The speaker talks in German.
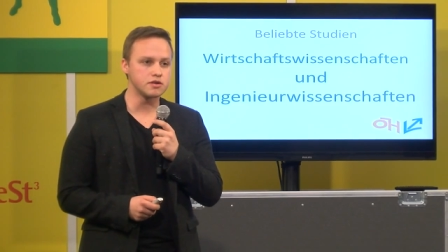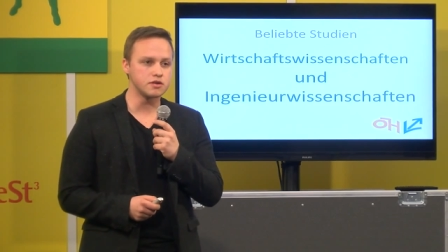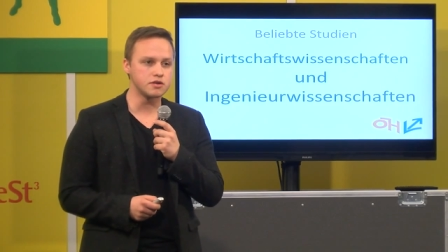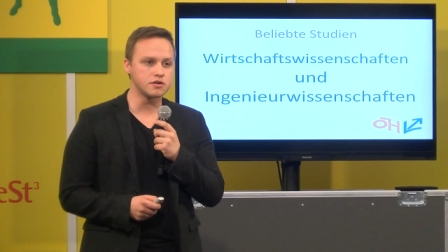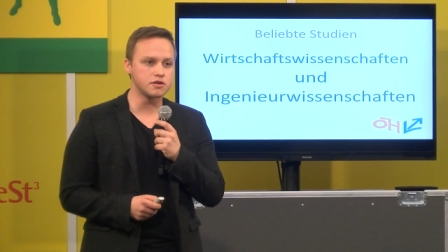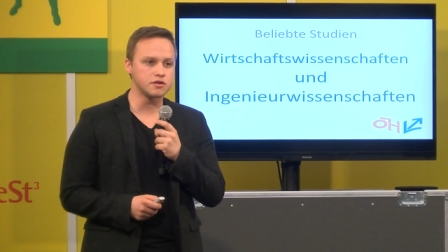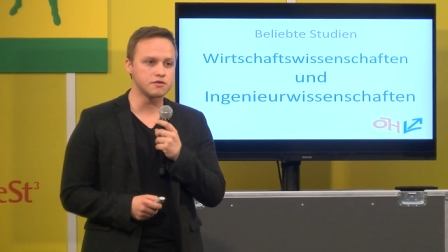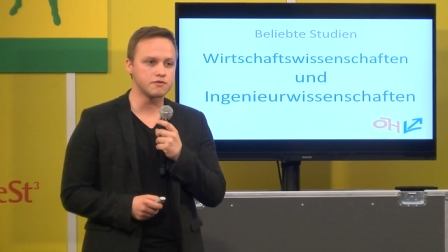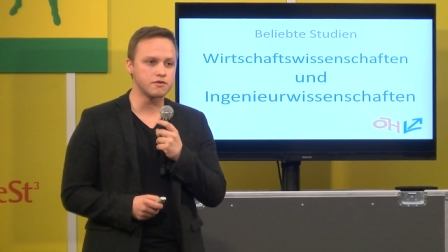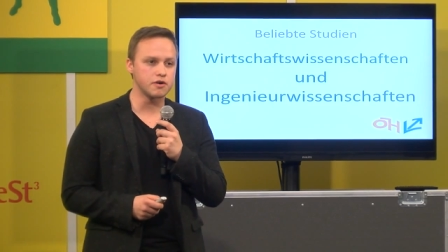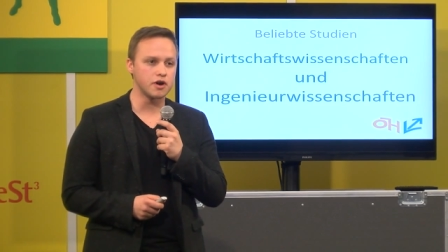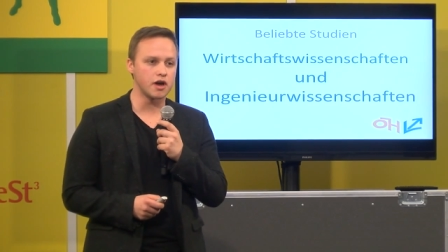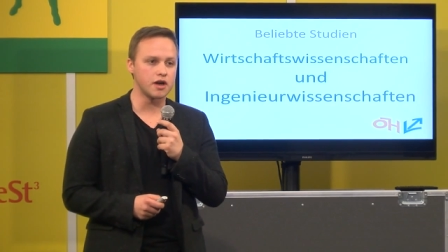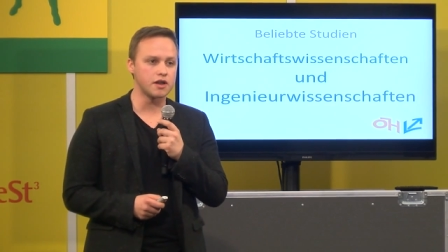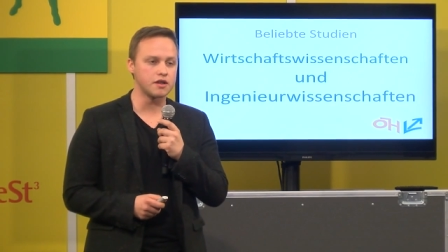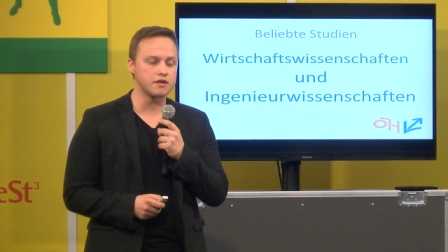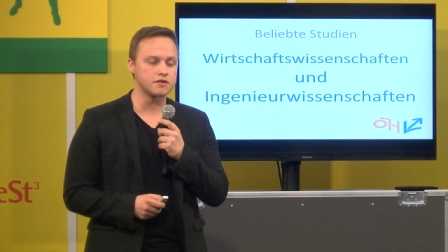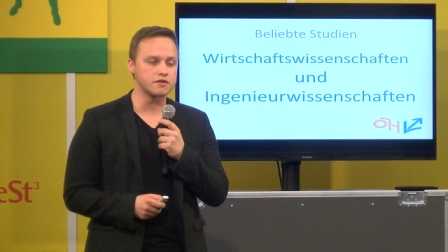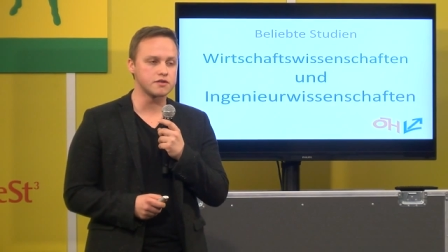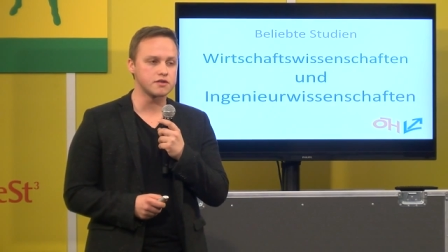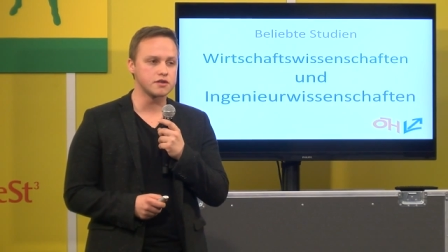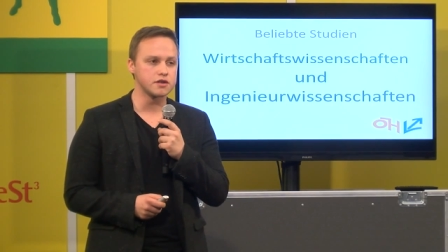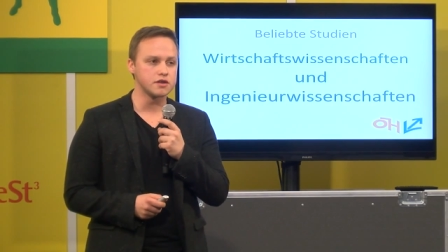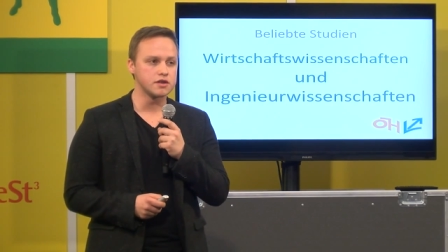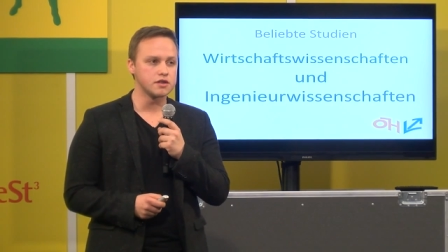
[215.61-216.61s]
das ist
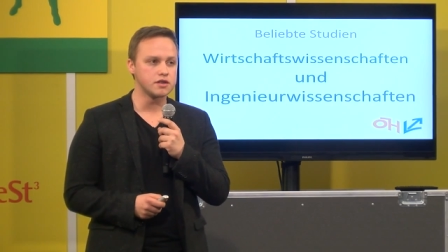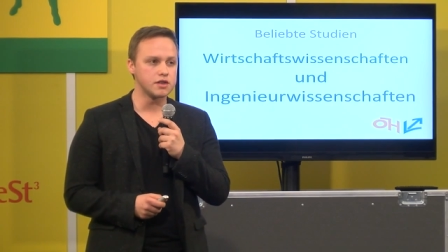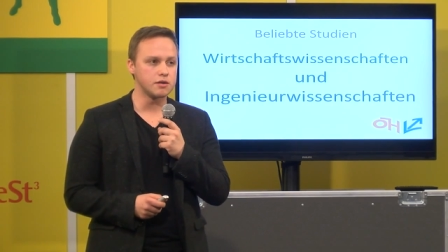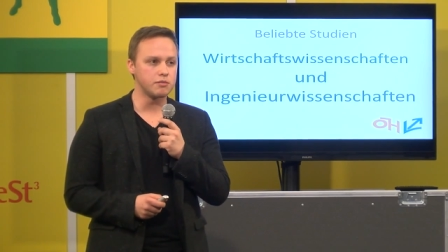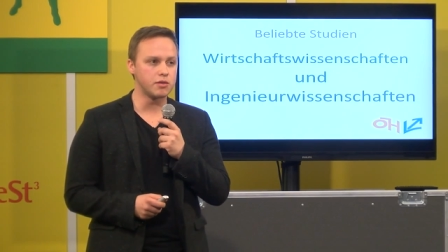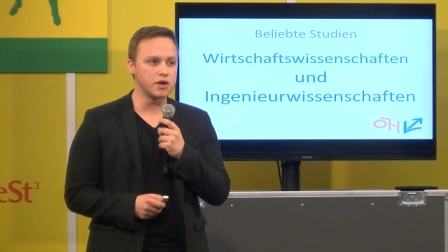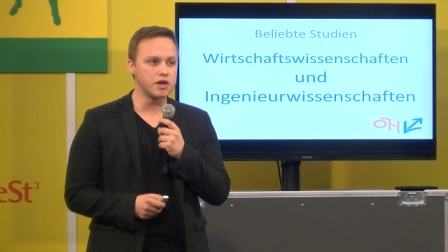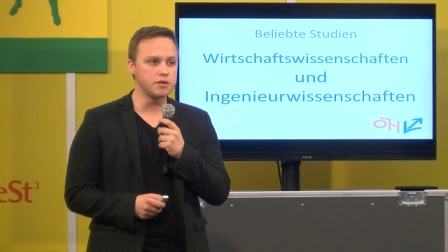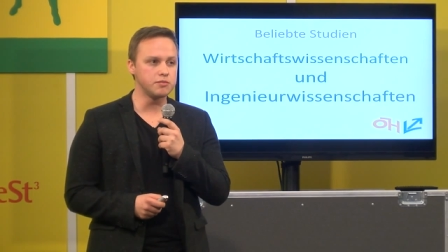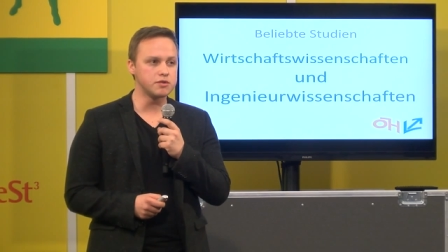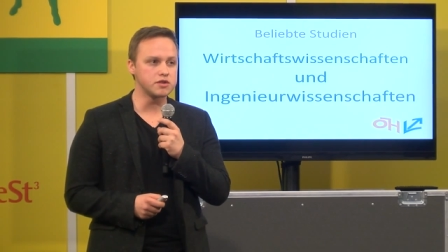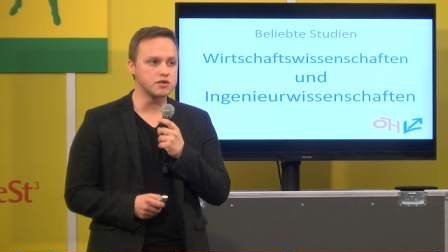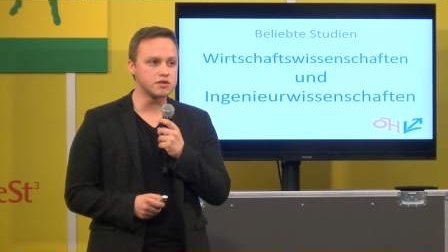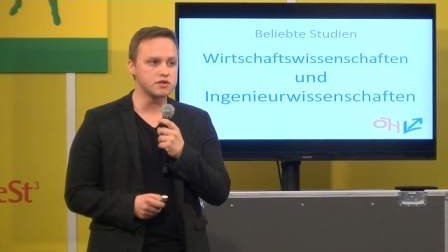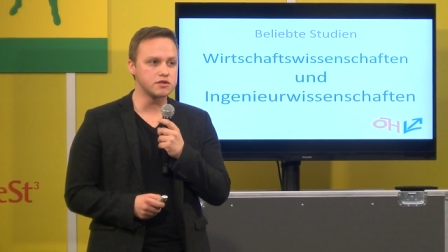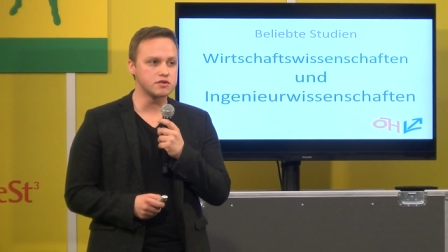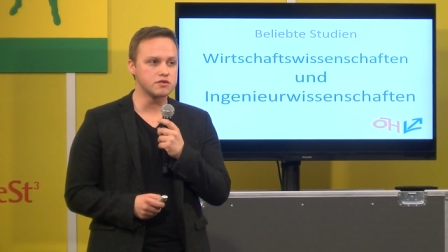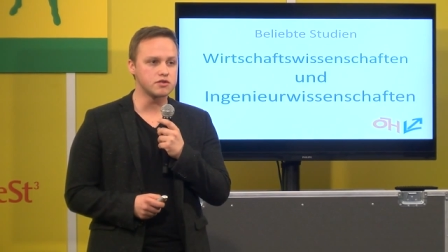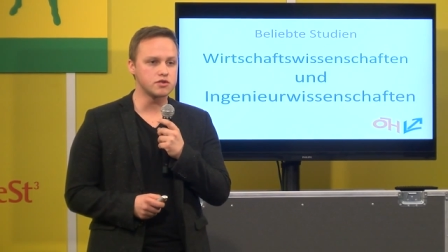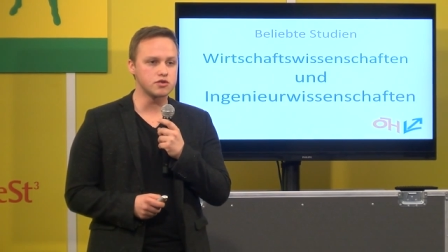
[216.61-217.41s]
eines der beliebtesten